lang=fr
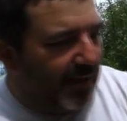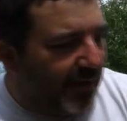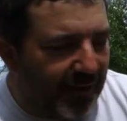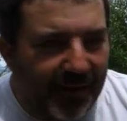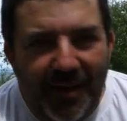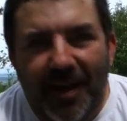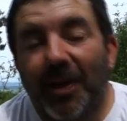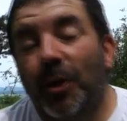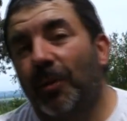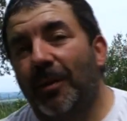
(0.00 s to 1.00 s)
Il y a
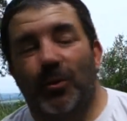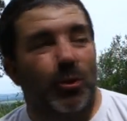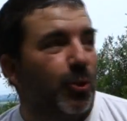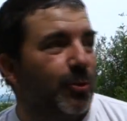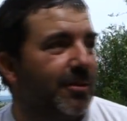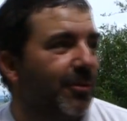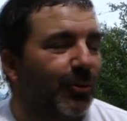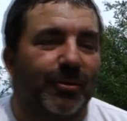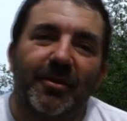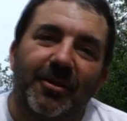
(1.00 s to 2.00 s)
énormément de choses qu'on
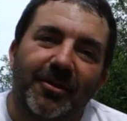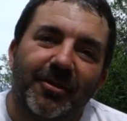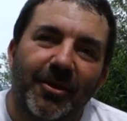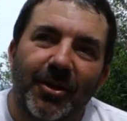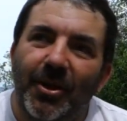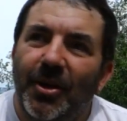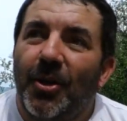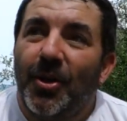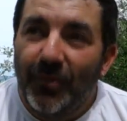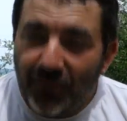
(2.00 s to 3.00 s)
trouve en
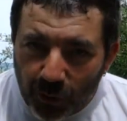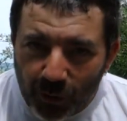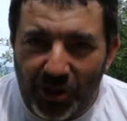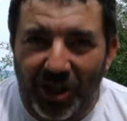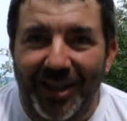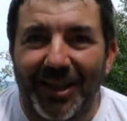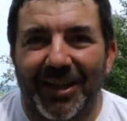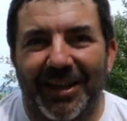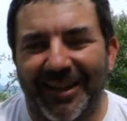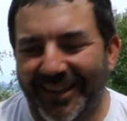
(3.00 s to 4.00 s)
Furoshiki.
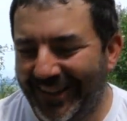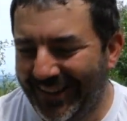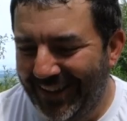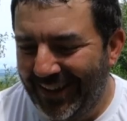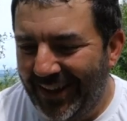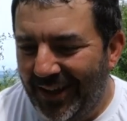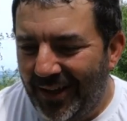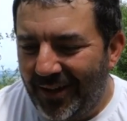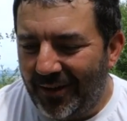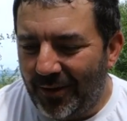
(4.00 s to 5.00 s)

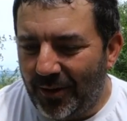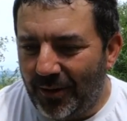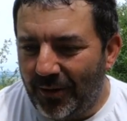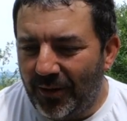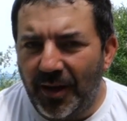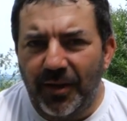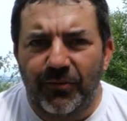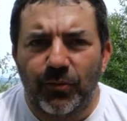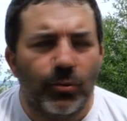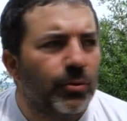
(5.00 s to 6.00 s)
Euh,
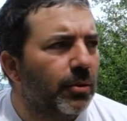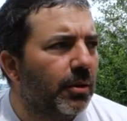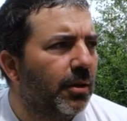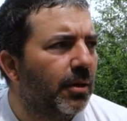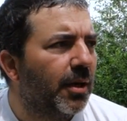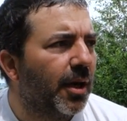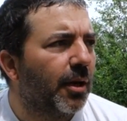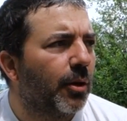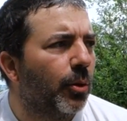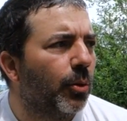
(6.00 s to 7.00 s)

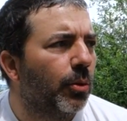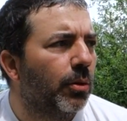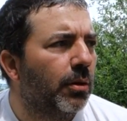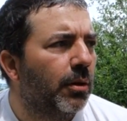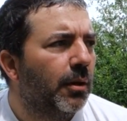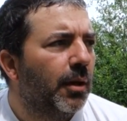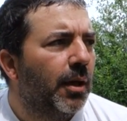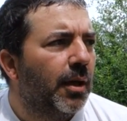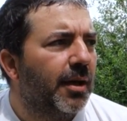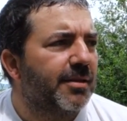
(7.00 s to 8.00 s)

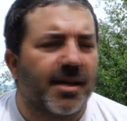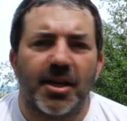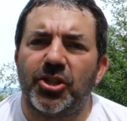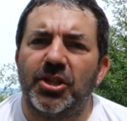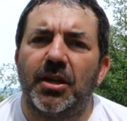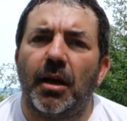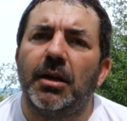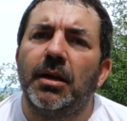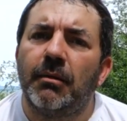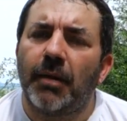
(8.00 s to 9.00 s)

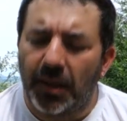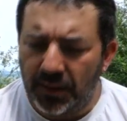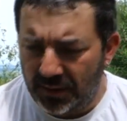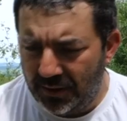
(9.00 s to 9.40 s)
F-U-R-O-S-H-I-K-I, voilà.